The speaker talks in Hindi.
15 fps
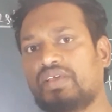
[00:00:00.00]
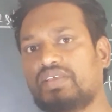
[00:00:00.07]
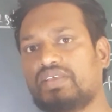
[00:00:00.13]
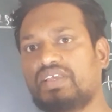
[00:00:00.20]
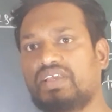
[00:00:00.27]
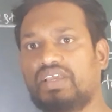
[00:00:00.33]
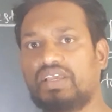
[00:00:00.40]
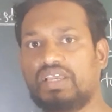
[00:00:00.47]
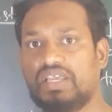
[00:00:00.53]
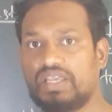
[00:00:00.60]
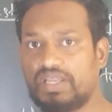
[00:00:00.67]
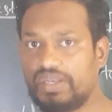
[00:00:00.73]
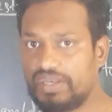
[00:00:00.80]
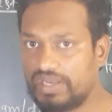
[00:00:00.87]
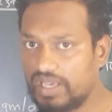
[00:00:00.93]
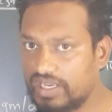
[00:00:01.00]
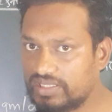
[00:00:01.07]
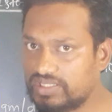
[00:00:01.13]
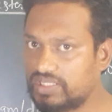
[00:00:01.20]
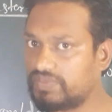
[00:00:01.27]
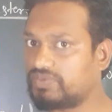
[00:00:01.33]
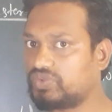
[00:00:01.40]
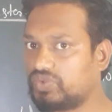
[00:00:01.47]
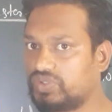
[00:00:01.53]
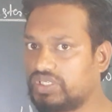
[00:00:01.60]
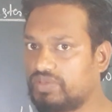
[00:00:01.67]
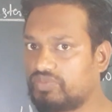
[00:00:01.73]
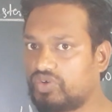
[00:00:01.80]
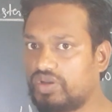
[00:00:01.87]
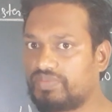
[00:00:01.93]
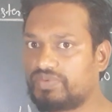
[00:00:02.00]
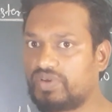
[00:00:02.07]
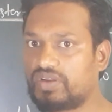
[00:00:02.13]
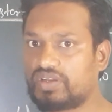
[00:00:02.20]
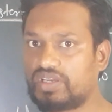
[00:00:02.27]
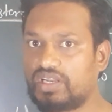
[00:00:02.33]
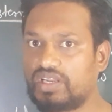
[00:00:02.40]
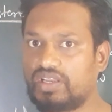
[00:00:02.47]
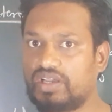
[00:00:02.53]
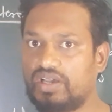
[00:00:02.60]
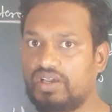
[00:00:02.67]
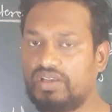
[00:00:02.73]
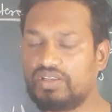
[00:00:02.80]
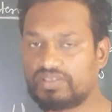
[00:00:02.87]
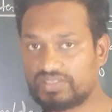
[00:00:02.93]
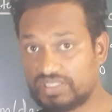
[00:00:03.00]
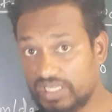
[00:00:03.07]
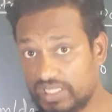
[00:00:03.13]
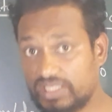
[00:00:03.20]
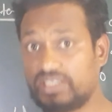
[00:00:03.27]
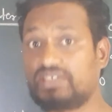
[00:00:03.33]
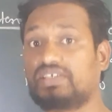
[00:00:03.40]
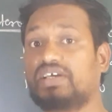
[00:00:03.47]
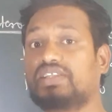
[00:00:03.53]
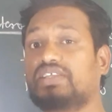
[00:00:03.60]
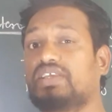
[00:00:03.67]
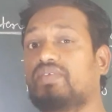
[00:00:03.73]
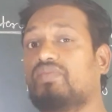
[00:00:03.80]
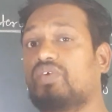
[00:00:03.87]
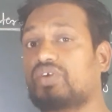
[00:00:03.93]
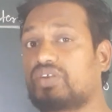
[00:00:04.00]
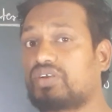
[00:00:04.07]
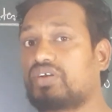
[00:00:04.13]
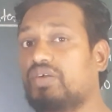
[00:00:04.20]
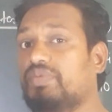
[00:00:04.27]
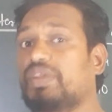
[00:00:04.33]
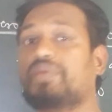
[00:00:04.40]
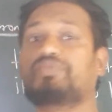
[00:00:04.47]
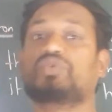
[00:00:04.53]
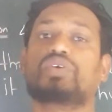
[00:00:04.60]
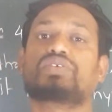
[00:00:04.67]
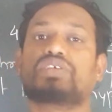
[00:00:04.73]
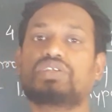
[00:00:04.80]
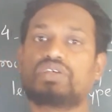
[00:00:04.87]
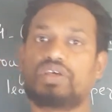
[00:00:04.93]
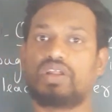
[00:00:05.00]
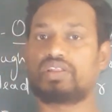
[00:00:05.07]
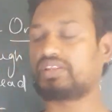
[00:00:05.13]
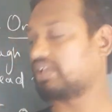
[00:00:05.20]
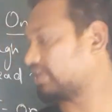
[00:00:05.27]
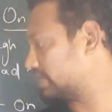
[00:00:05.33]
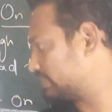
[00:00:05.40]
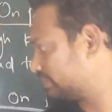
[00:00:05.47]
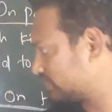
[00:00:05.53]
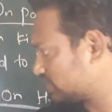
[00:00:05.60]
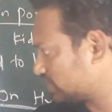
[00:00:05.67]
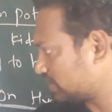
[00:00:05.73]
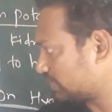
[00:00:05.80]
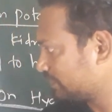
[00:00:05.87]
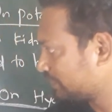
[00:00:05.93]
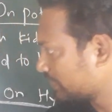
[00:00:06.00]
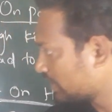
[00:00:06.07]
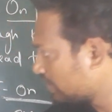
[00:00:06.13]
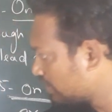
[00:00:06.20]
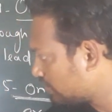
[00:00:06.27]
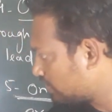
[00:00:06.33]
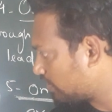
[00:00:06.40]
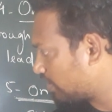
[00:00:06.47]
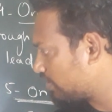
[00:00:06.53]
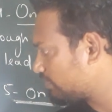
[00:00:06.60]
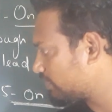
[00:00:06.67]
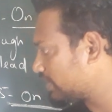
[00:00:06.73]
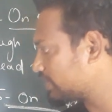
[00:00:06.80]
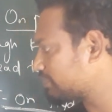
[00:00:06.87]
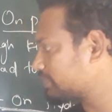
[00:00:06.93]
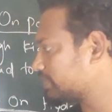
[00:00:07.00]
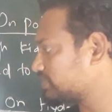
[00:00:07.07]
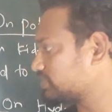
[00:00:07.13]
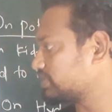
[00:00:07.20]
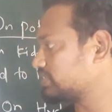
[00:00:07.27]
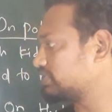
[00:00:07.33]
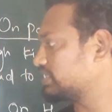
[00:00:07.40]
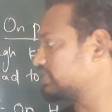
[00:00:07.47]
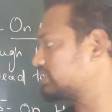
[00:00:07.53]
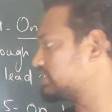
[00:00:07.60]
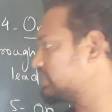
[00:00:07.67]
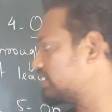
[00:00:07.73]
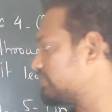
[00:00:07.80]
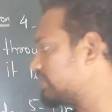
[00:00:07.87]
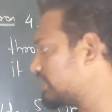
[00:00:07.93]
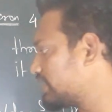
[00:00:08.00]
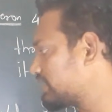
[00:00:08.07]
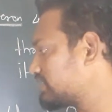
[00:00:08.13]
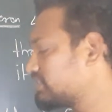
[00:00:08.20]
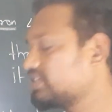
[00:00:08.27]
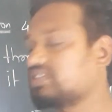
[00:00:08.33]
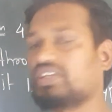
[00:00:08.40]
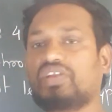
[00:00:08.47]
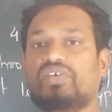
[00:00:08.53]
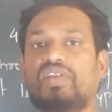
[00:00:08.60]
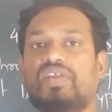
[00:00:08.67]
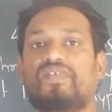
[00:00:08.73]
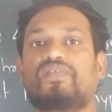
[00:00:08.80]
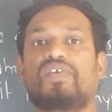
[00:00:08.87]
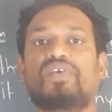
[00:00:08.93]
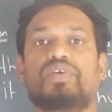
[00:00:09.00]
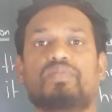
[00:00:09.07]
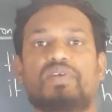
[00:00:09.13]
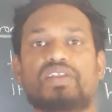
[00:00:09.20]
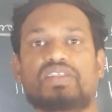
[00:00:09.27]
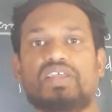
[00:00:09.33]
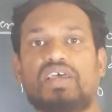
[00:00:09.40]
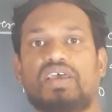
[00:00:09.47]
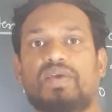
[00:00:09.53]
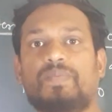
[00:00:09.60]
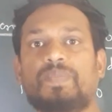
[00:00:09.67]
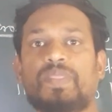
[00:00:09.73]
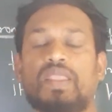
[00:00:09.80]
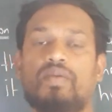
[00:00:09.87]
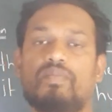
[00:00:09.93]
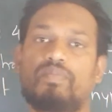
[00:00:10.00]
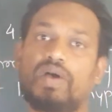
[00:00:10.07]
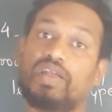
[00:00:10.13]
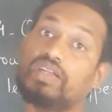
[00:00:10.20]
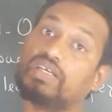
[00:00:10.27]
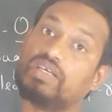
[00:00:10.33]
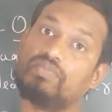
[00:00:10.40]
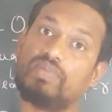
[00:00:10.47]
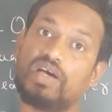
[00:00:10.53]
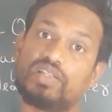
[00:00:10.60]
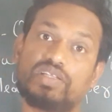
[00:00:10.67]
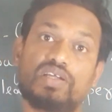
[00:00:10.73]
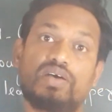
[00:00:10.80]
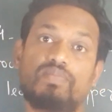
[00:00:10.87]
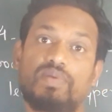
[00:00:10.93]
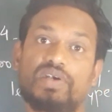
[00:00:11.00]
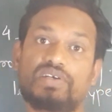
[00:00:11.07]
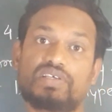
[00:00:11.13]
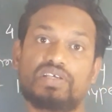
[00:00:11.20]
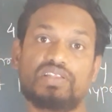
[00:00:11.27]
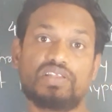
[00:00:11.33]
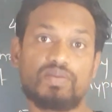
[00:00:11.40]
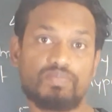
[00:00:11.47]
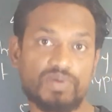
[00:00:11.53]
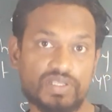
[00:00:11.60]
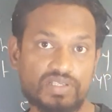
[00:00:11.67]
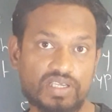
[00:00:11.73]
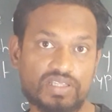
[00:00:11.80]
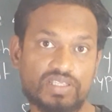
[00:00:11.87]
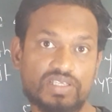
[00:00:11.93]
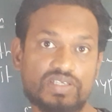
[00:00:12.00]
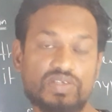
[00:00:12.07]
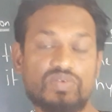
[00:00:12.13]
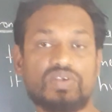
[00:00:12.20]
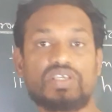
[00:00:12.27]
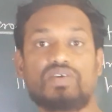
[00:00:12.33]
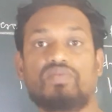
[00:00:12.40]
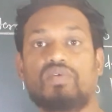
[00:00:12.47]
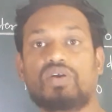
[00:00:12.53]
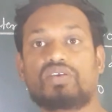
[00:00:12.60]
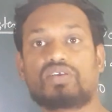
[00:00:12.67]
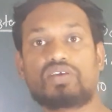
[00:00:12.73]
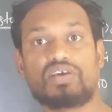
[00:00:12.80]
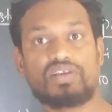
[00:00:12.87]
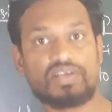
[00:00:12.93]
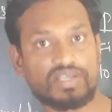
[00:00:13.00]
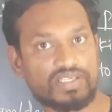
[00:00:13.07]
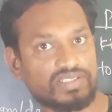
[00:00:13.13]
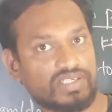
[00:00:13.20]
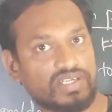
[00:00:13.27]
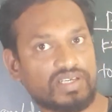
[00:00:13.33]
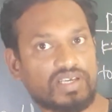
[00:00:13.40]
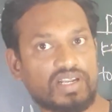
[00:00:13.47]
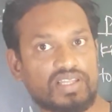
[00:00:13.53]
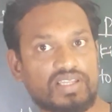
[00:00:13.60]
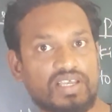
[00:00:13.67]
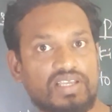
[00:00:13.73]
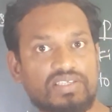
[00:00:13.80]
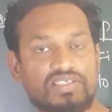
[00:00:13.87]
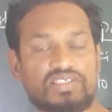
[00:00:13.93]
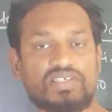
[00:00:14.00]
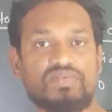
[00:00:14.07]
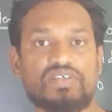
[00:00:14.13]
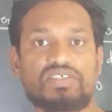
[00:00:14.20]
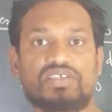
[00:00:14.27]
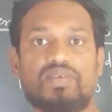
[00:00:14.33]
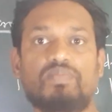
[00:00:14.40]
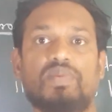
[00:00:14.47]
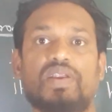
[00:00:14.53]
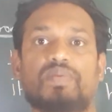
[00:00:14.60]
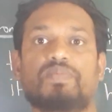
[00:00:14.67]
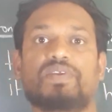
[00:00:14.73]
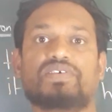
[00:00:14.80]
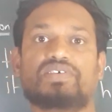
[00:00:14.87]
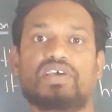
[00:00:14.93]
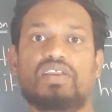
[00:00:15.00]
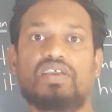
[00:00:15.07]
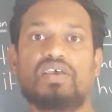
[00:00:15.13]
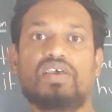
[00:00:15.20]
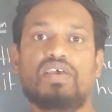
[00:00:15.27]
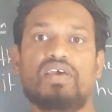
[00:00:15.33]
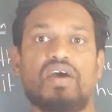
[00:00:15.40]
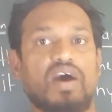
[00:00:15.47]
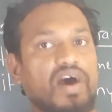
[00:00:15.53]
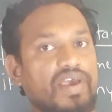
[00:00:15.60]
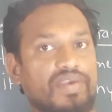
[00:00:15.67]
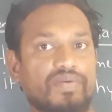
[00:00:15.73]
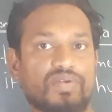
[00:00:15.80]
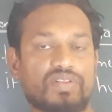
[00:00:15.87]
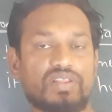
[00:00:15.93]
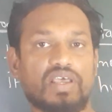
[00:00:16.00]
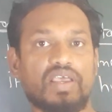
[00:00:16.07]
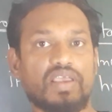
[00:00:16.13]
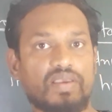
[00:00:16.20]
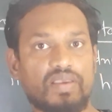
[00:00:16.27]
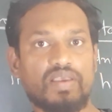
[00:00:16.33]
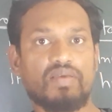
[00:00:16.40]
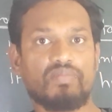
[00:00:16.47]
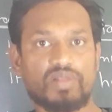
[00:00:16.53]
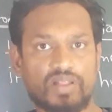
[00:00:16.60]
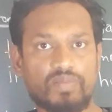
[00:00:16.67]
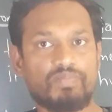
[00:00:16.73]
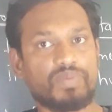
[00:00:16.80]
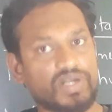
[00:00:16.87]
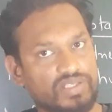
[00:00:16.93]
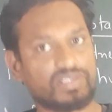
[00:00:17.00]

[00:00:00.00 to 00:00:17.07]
ये ना सिर्फ सोडियम को अब्जॉर्व करेगा साथ ही साथ ये वाटर का भी एब्जॉर्शन कराता है ठीक है ऑन ब्लड प्रेशर जैसे ही हमारा एक्स्ट्रा सेलुलर फ्लूड बढ़ता है पानी की मात्रा ब्लड के अंदर बढ़ जाती है क्योंकि ये वाटर का रिटेंशन कराता है जिसकी वजह से ब्लड प्रेशर हाई होता है मतलब बढ़